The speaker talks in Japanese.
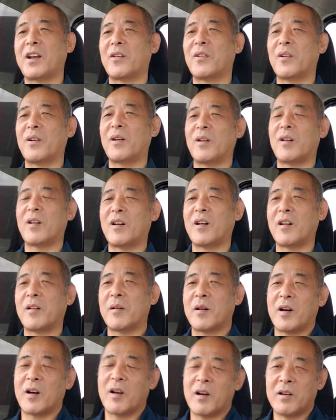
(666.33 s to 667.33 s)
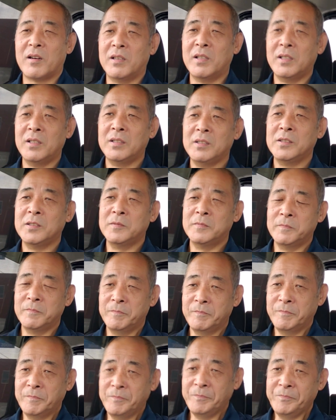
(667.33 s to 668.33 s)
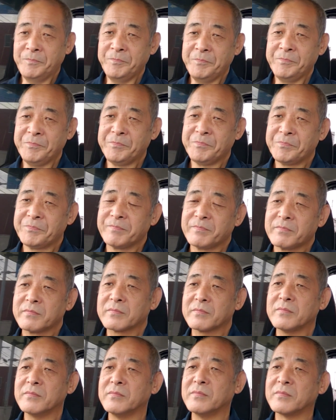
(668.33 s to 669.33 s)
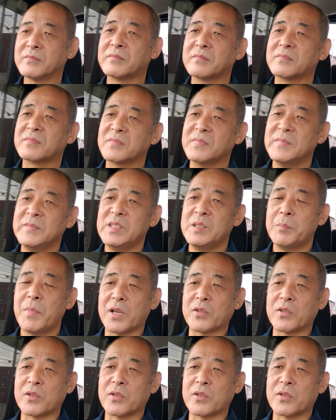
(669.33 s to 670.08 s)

のー、